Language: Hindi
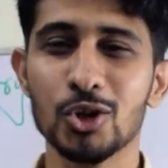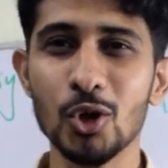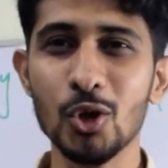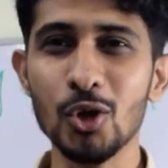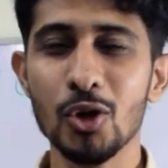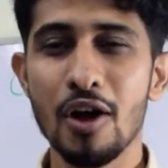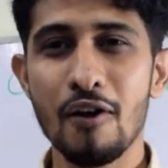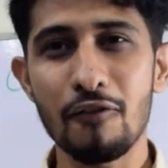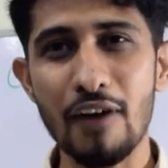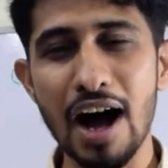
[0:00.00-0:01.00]
तो
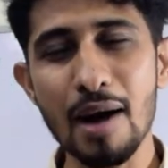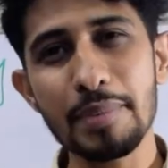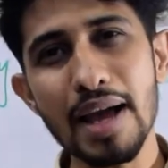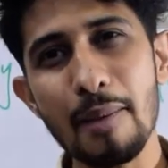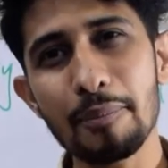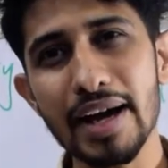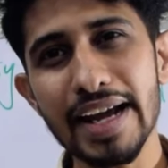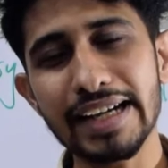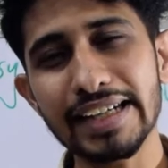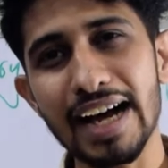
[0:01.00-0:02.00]
वहाँ पर आपका
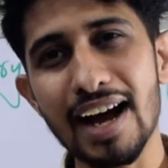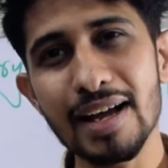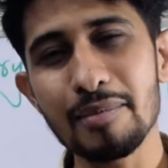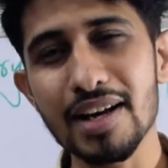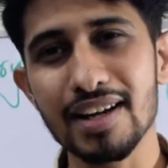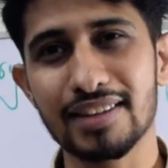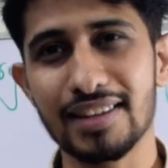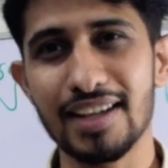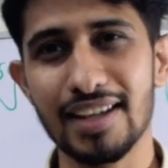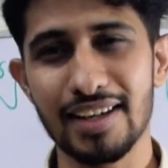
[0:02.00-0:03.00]
एक टाइम
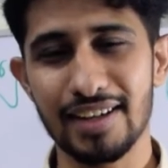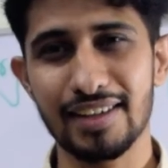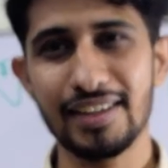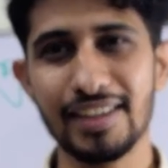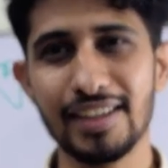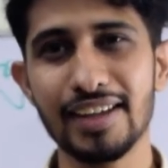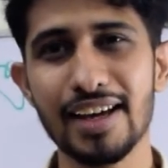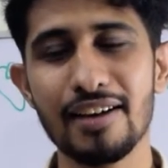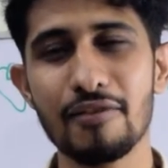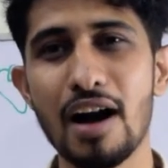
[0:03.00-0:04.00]
लगता है ठीक
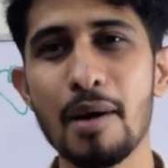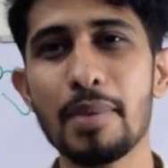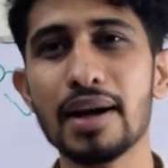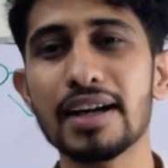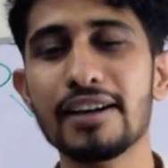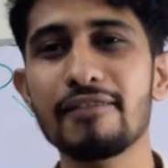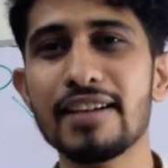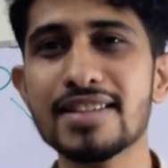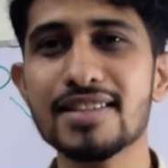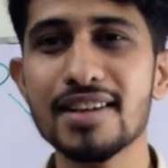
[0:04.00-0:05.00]
है वहाँ पर
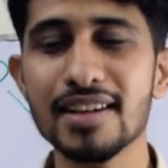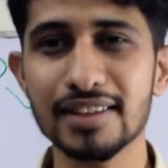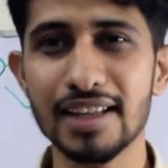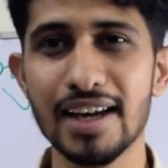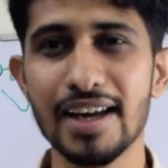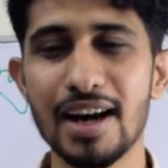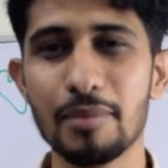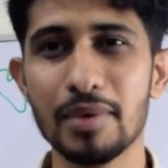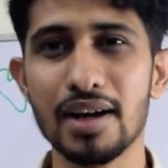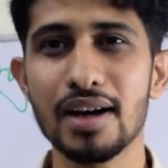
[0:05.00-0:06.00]
कन्वेंस लगता है
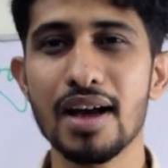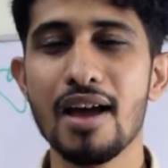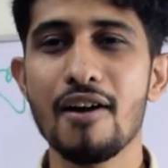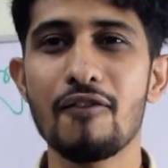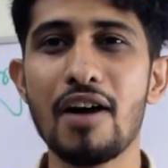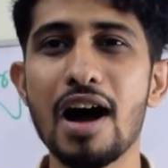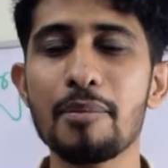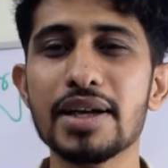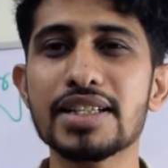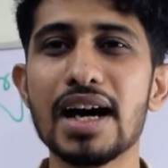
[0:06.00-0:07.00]
आपका वहाँ
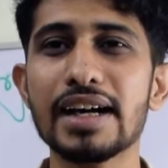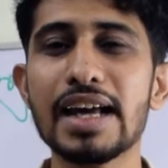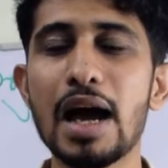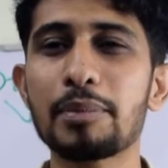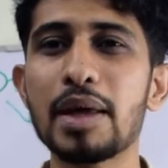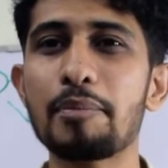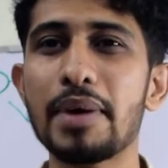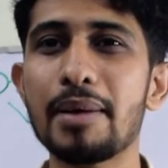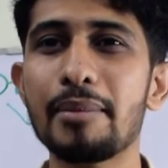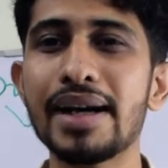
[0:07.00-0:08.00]
पर जाके आपकी
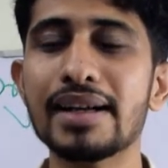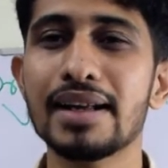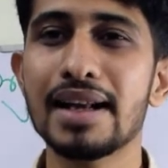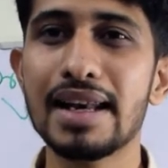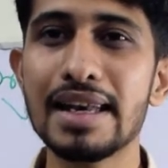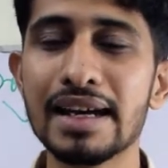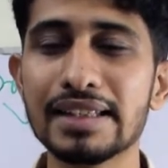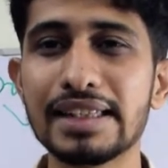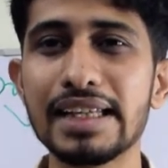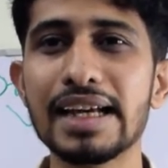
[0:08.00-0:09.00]
पेमेंट
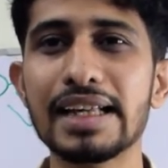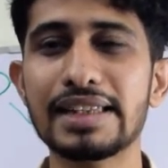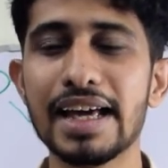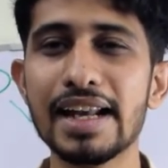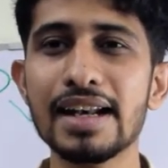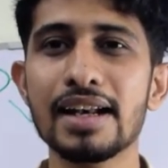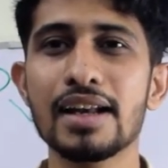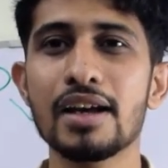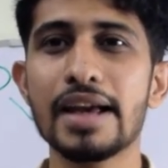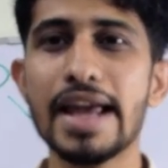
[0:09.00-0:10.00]
लगती है देन
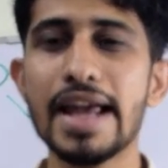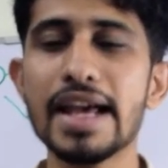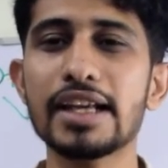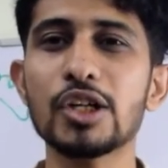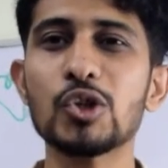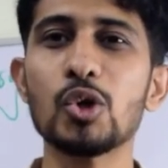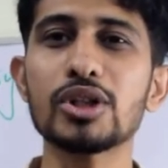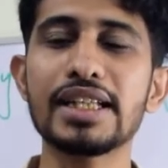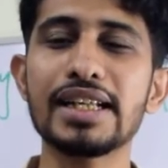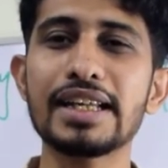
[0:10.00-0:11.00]
एक या दो
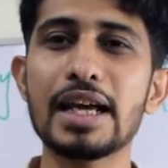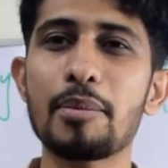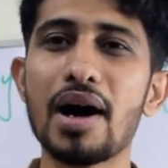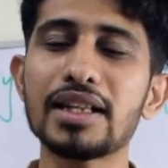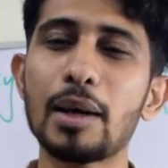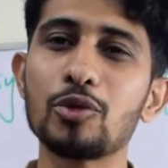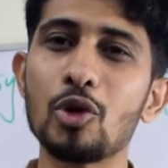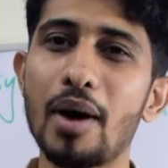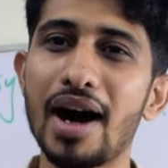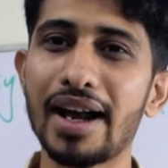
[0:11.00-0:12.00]
तीन के बाद आप
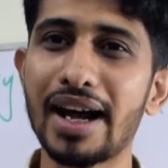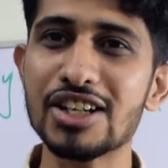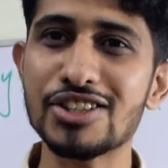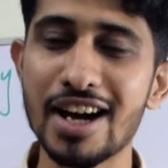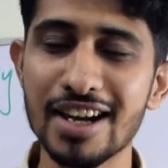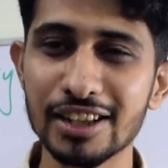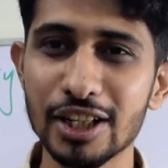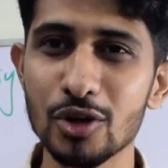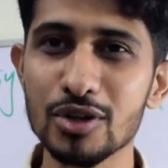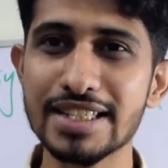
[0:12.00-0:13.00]
दोबारा
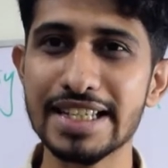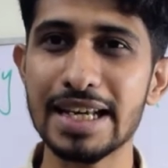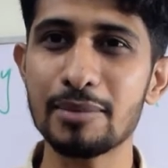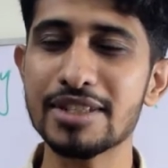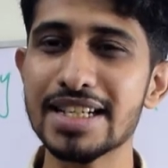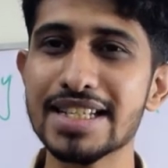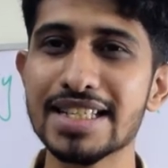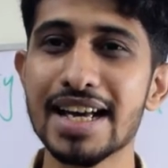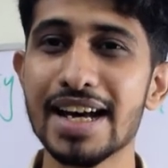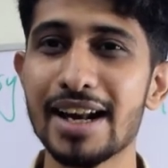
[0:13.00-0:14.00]
जानते हो सेम चीज़
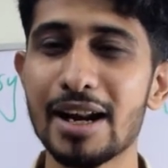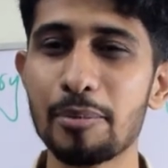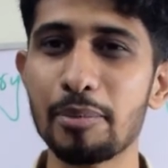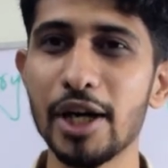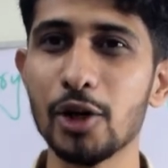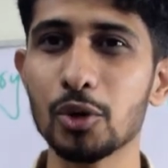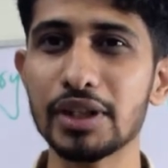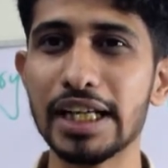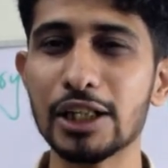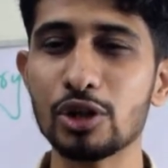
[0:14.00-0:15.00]
रिपीट
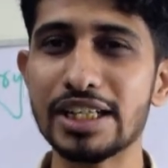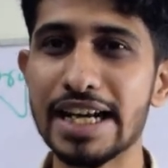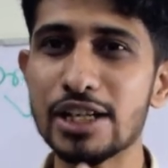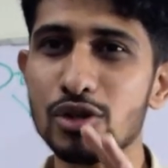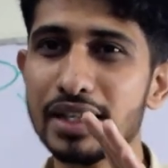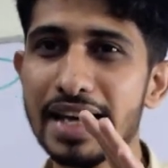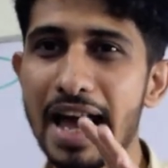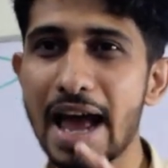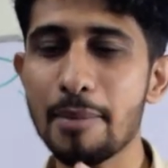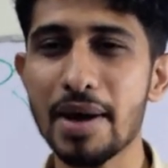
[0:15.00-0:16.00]
होती है तो ये जो
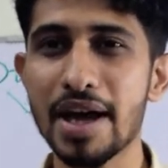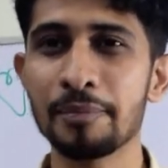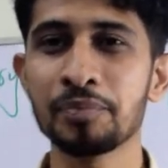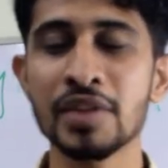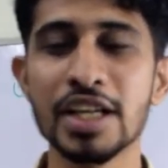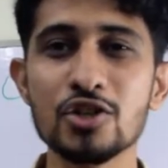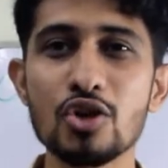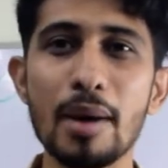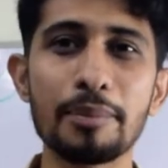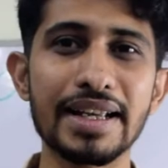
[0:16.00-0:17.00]
गैप है
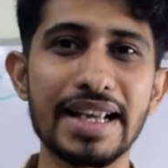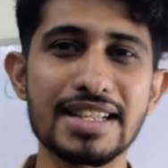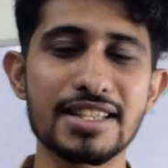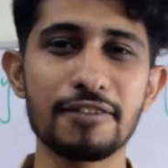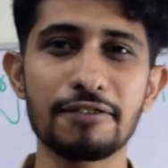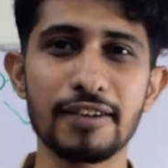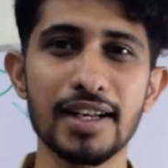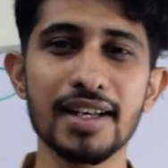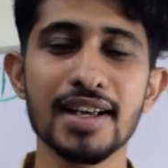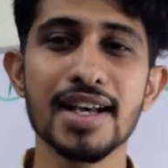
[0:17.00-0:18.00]
इसको आपने कैसे
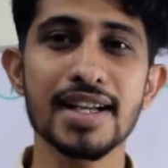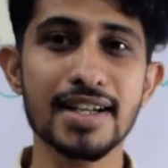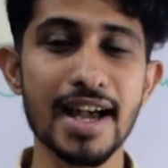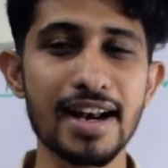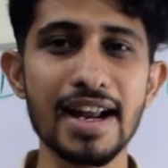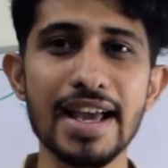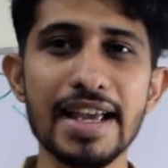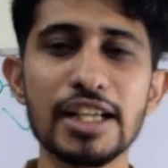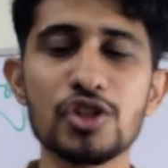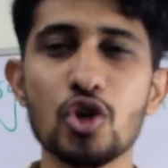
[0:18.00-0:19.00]
फिल करना है
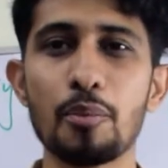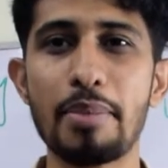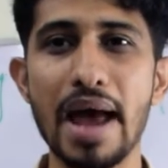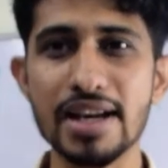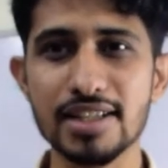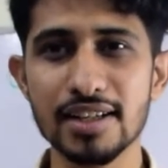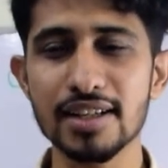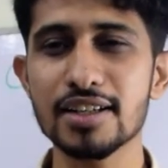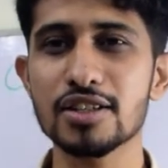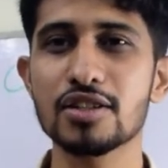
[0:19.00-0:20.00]
कि जो
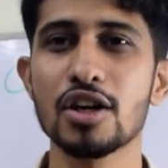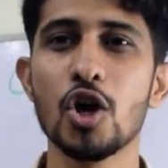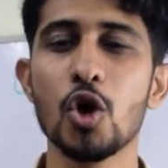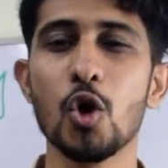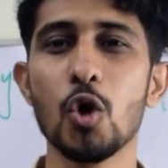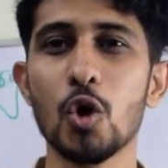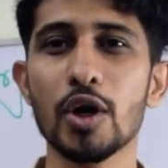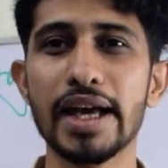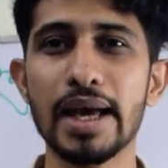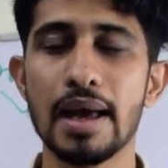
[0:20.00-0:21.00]
बैचलर्स
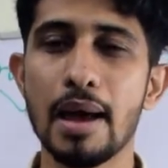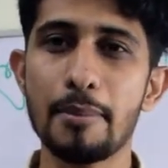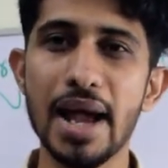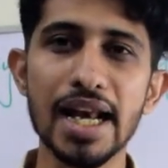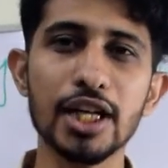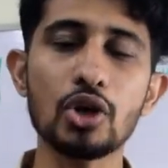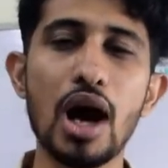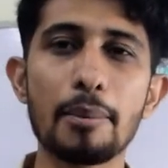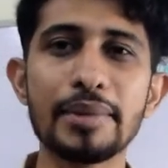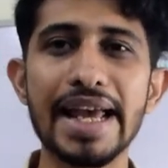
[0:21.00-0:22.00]
लोग हैं पहले तो
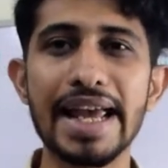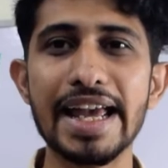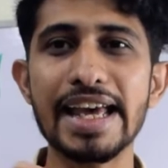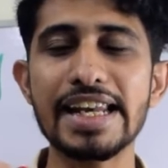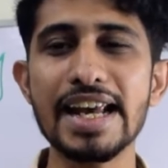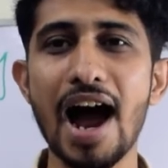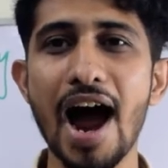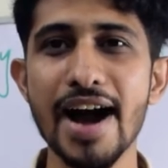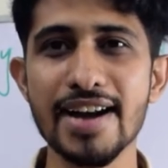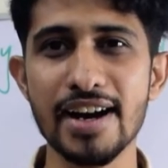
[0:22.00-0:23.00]
आपने एरिया
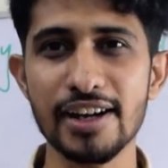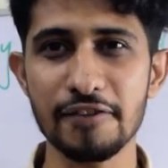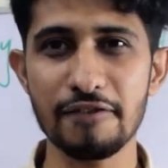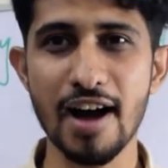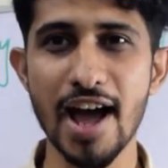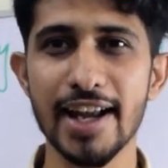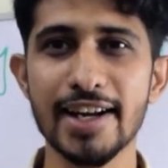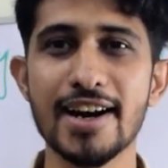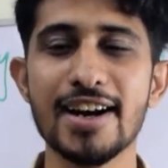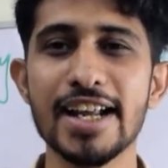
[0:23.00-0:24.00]
आइडेंटिफाई
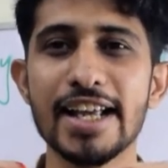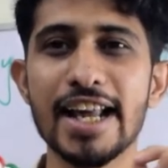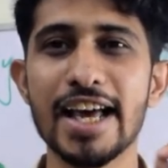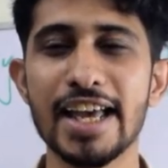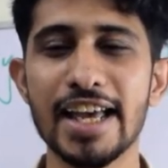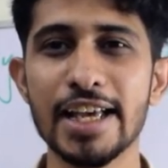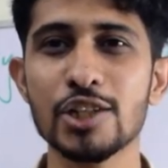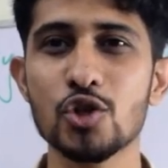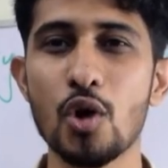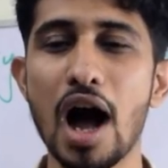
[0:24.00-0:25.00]
कर लेना है
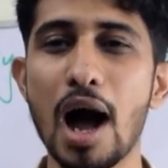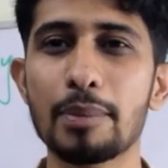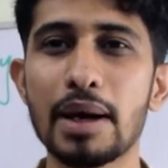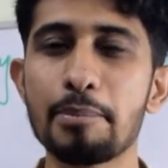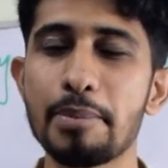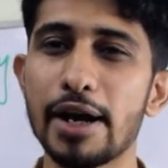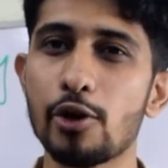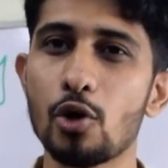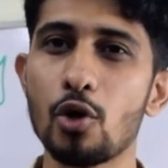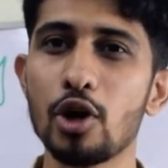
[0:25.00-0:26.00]
जो आपका
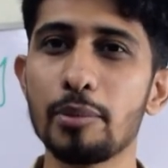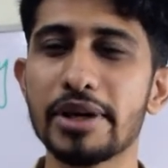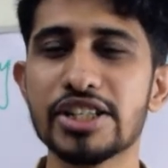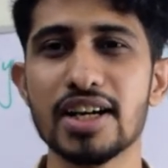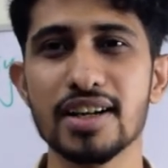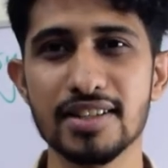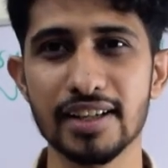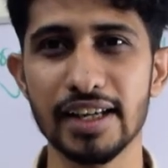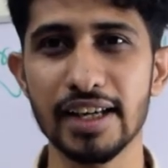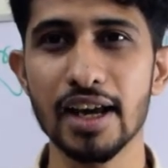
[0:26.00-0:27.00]
पेट्रोल बचा
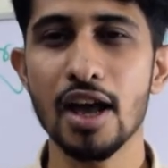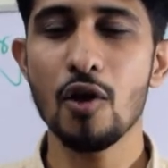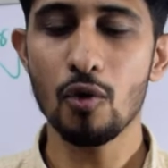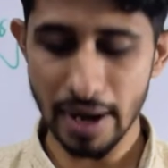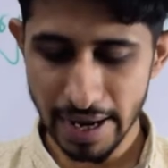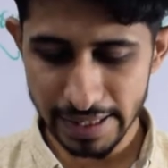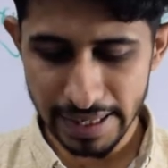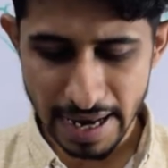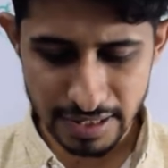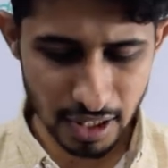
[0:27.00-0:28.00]
सके वो
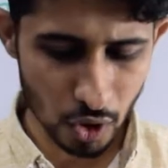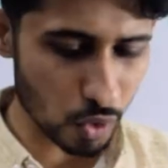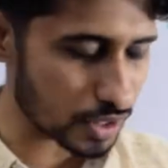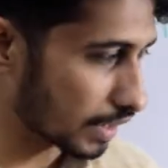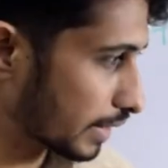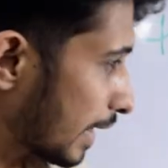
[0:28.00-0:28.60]
एरिया ऐसा हो सकता है